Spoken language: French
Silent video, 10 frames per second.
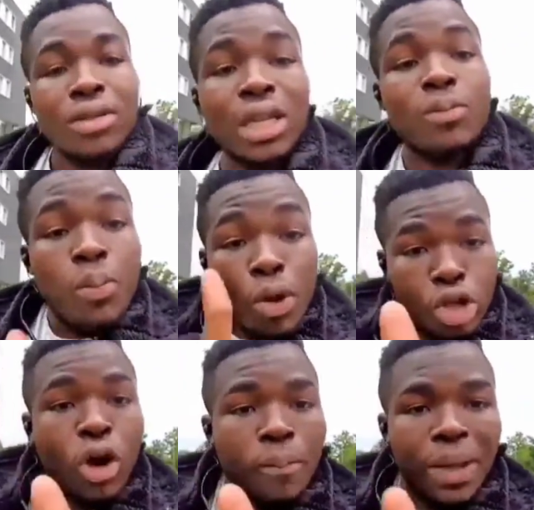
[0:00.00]
Vous êtes
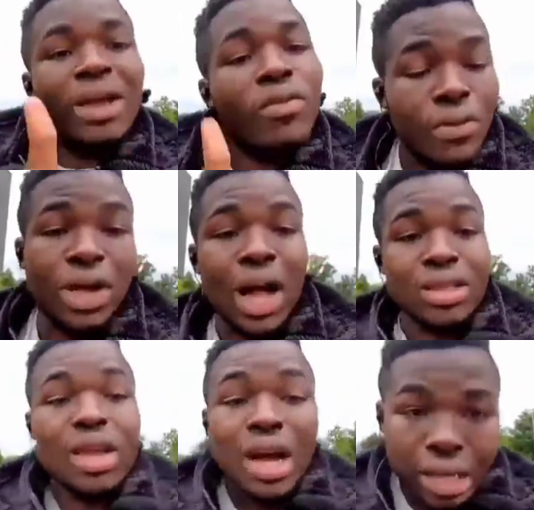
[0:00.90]
plutôt payé, vous
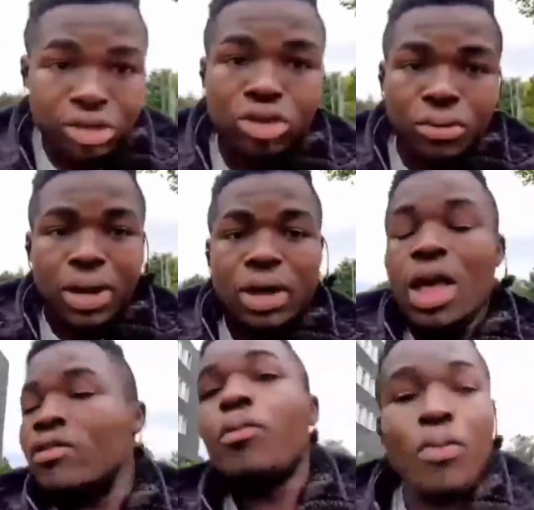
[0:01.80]
fréquentez gratuitement
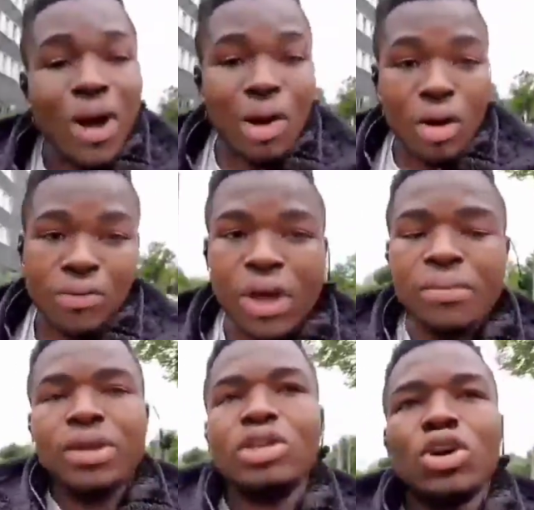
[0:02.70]
et vous pouvez encore faire
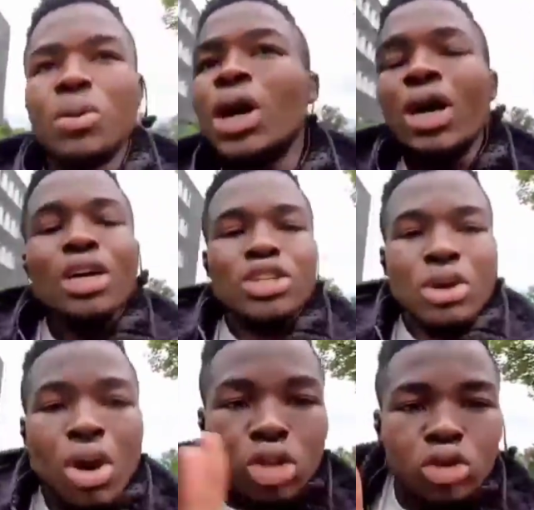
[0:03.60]
un mini-job. Ce
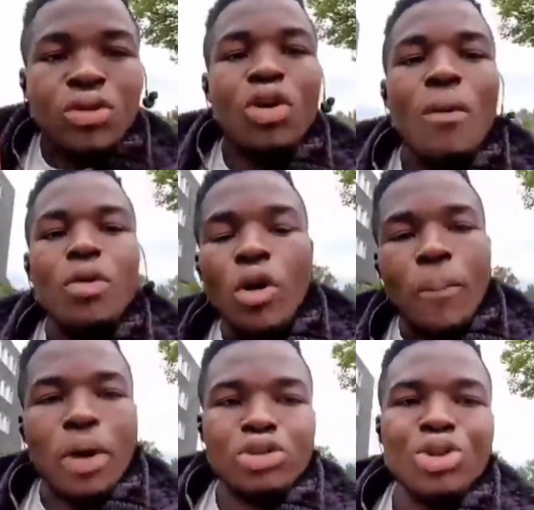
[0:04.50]
que je trouve comme une
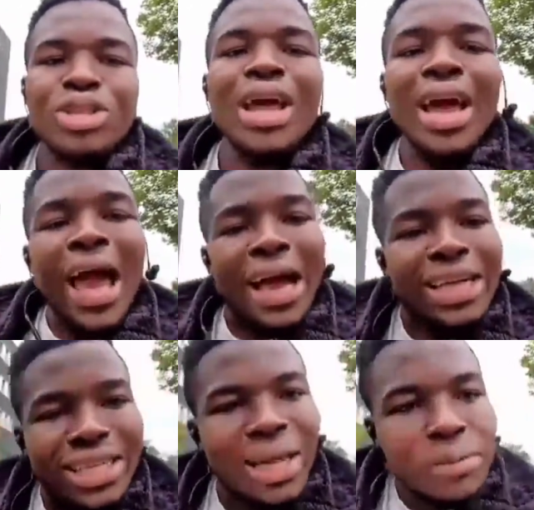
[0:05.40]
opportunité
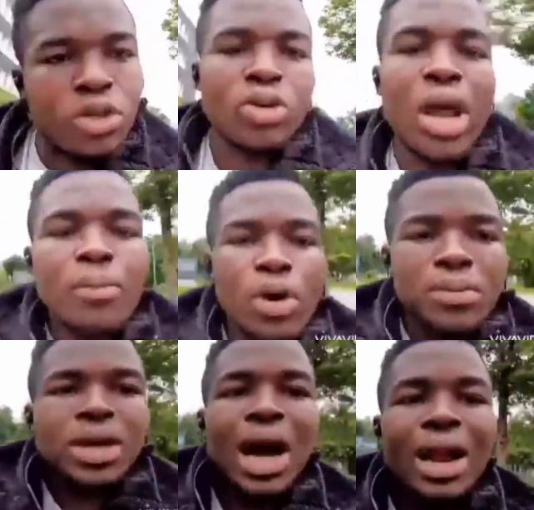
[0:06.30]
exceptionnelle pour
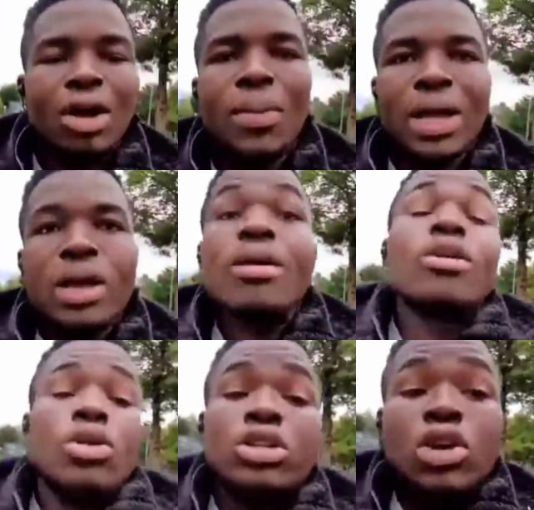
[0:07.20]
immigrer en Allemagne.
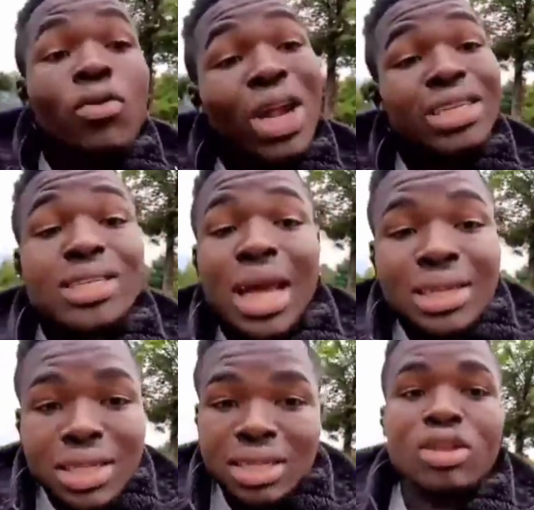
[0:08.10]
Donc si vous voulez
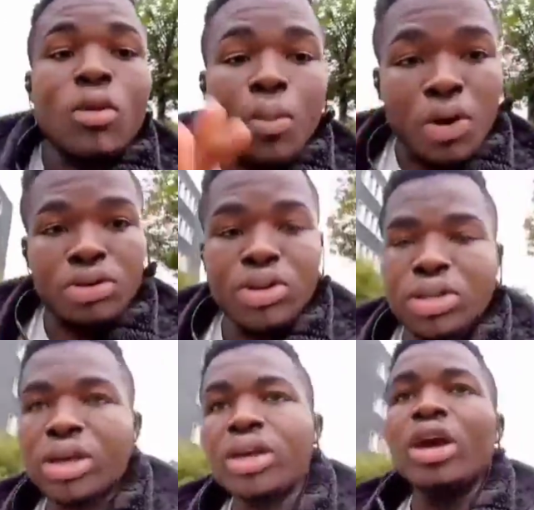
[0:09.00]
saisir cette
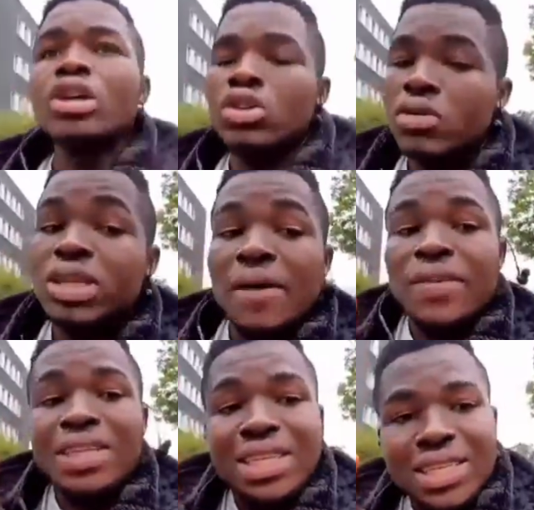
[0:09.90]
opportunité, je vous
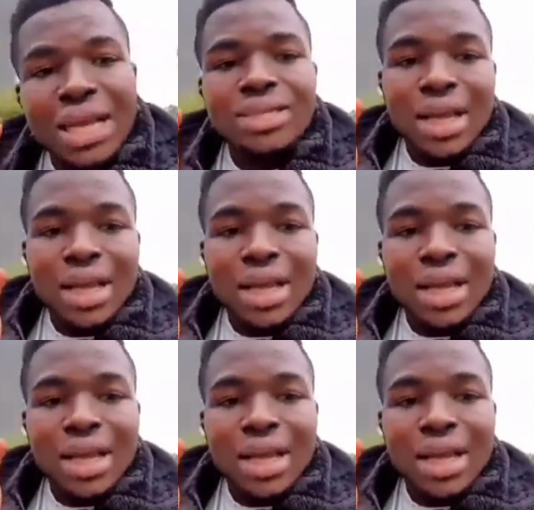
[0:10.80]
invite très